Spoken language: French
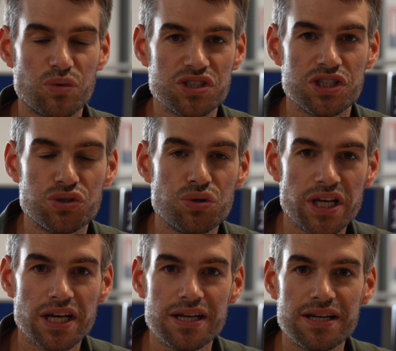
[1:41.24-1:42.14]
Moi c'est
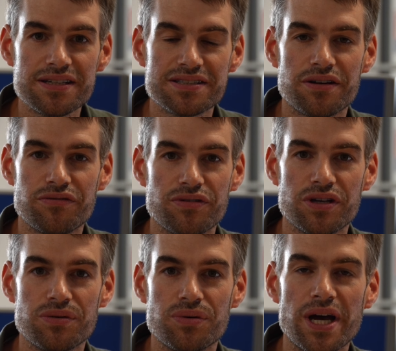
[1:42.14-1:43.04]
Julien, ça
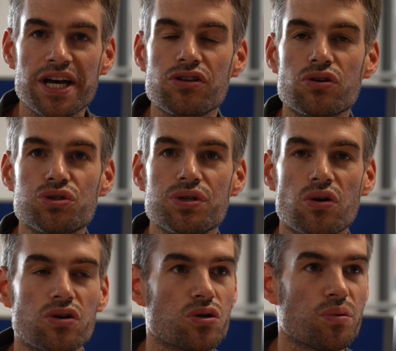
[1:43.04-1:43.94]
fait euh, un an que je suis
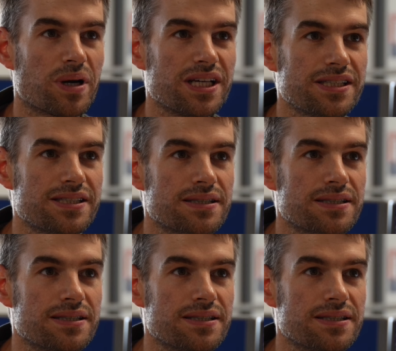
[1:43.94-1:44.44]
dans l'entreprise